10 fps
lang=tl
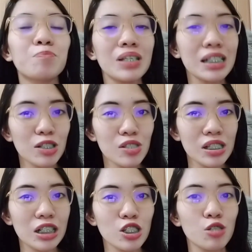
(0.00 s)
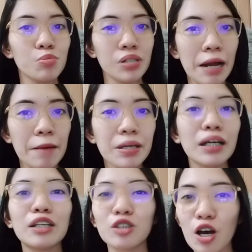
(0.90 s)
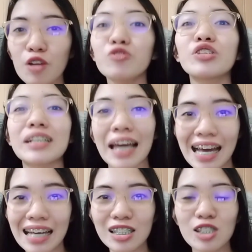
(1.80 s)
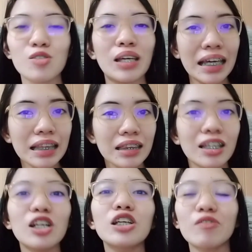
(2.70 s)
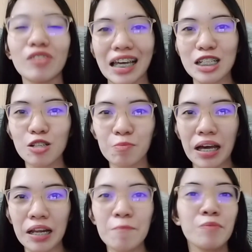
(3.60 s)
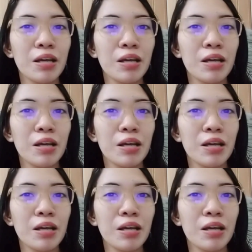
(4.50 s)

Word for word: please consider subscribing and don't forget to hit the notification bell